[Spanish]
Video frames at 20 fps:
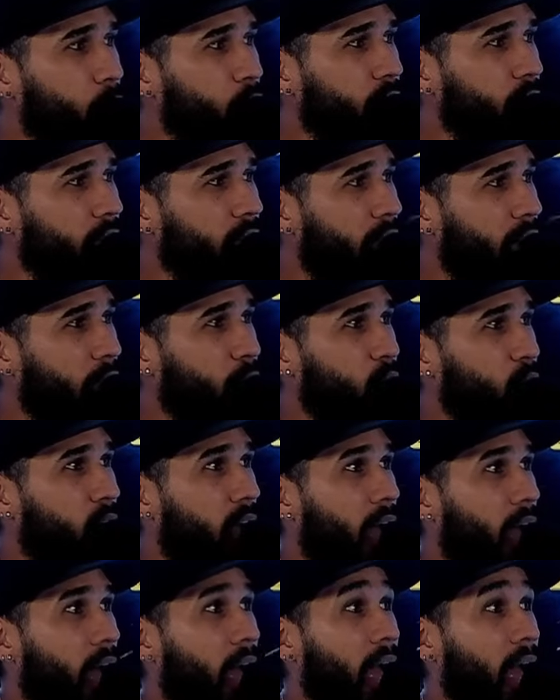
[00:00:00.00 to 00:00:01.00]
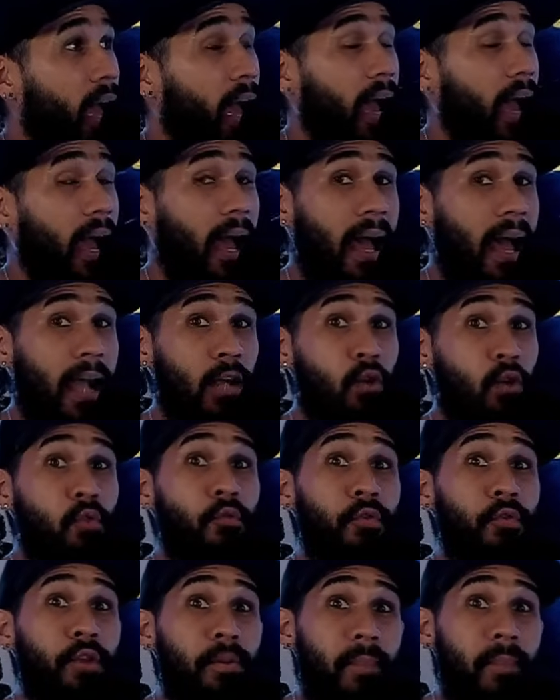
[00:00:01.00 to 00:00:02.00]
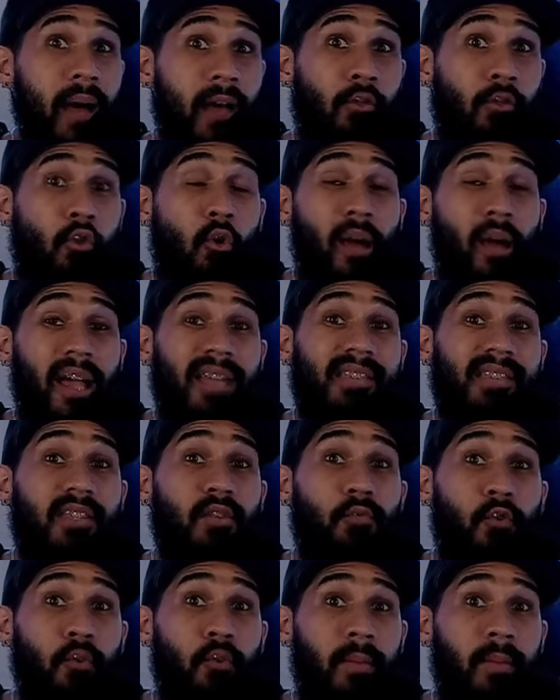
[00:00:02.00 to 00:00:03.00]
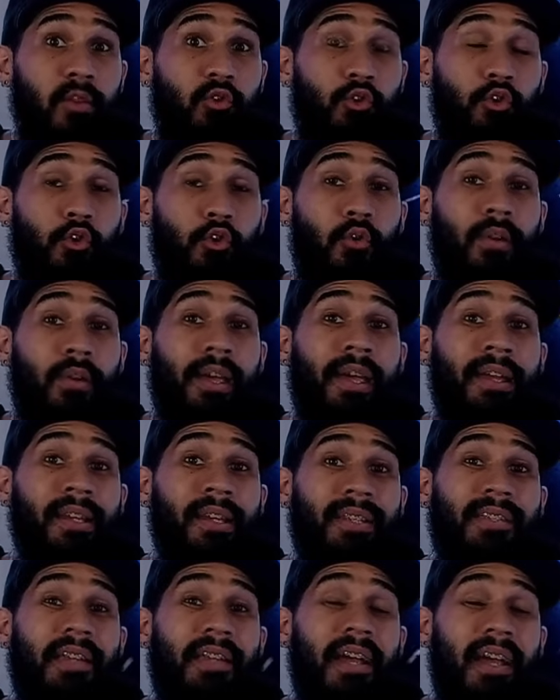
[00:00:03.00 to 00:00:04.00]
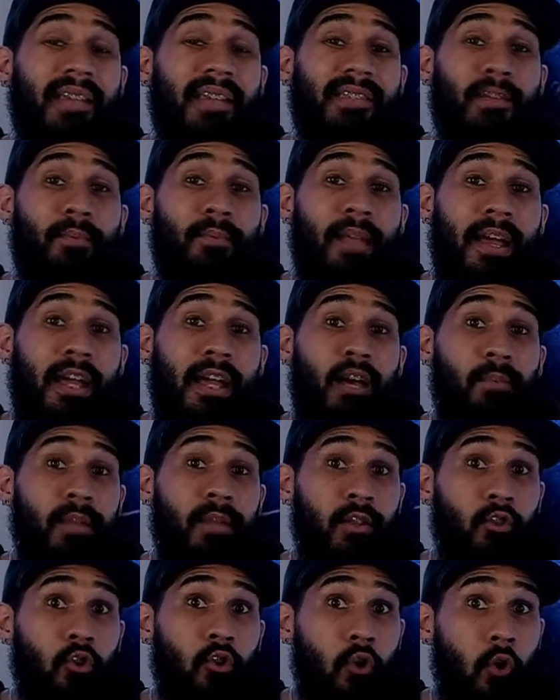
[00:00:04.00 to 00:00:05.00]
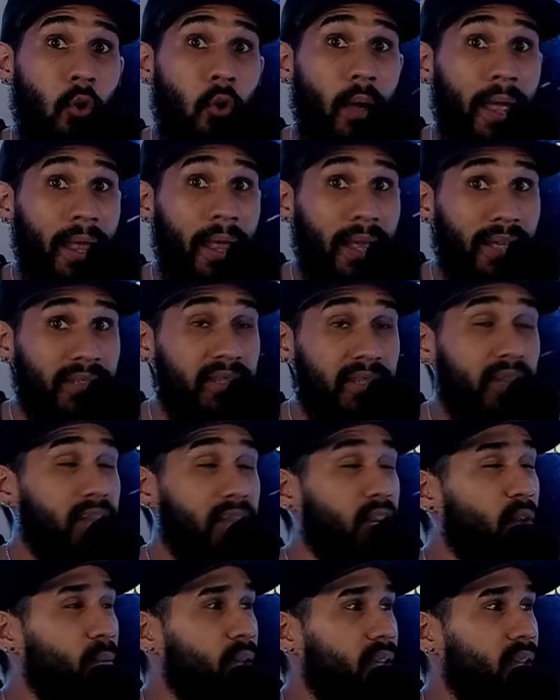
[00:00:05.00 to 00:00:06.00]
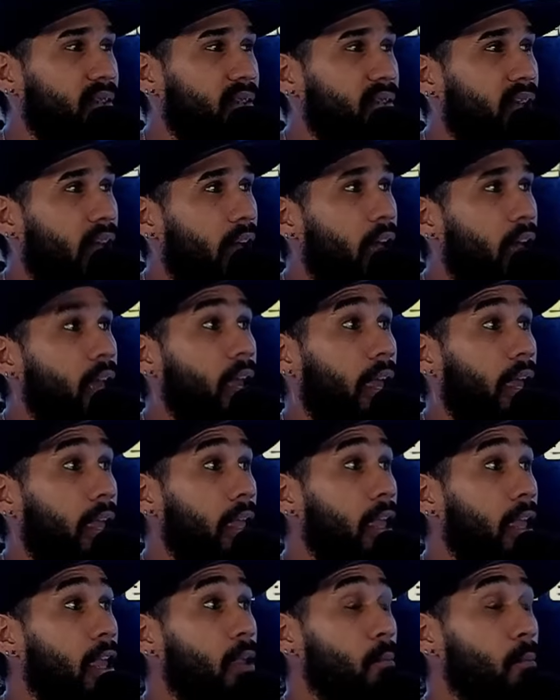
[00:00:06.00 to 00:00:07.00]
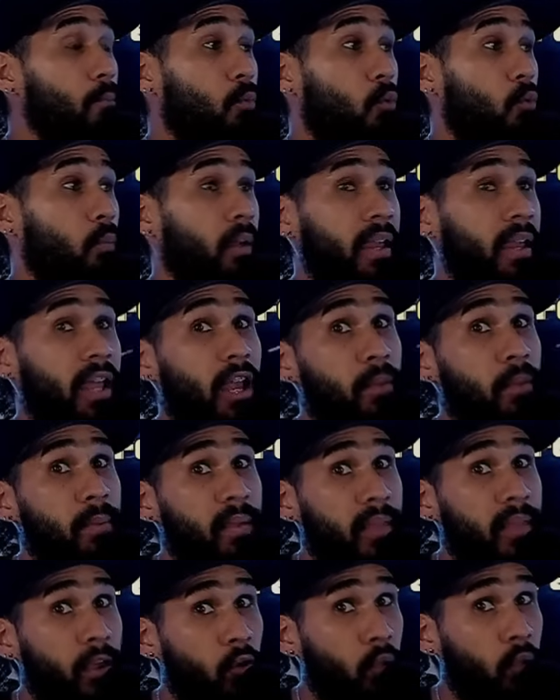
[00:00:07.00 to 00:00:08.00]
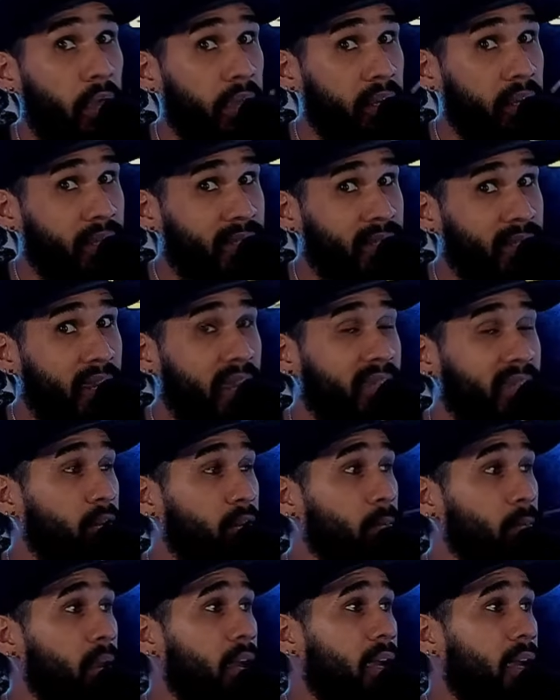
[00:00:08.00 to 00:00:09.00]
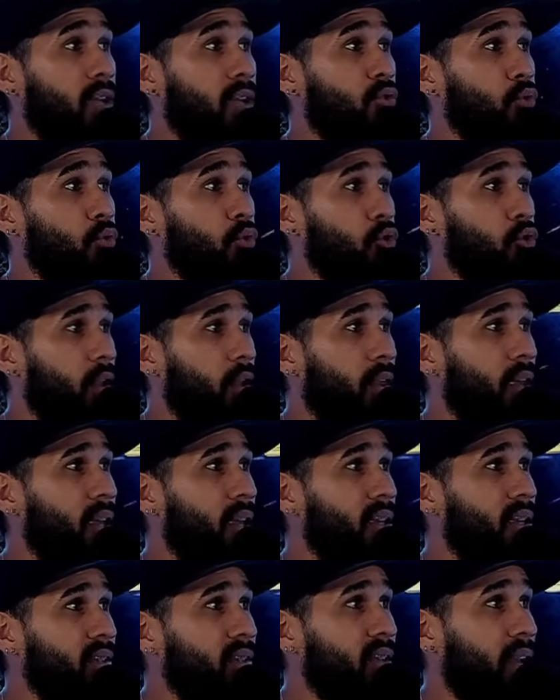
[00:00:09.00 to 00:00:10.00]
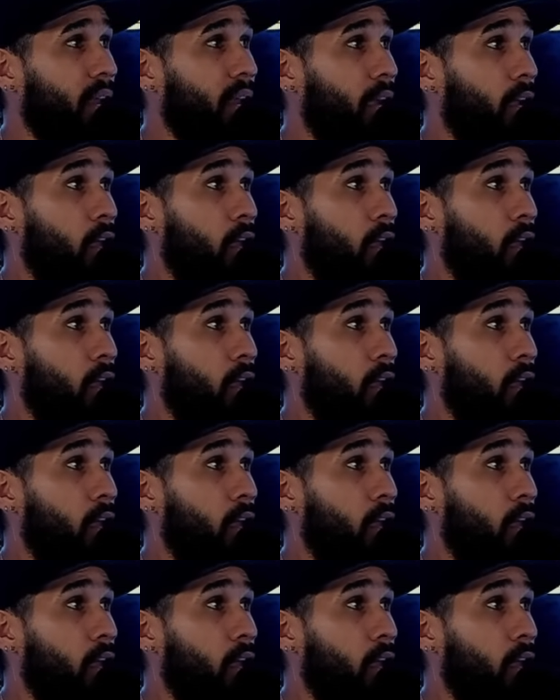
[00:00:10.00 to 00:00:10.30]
qué Alfa ha confirmado esta información que Cristian Casablanca brindó en esa entrevista y publica el video de Cristian Casablanca en su historia de Instagram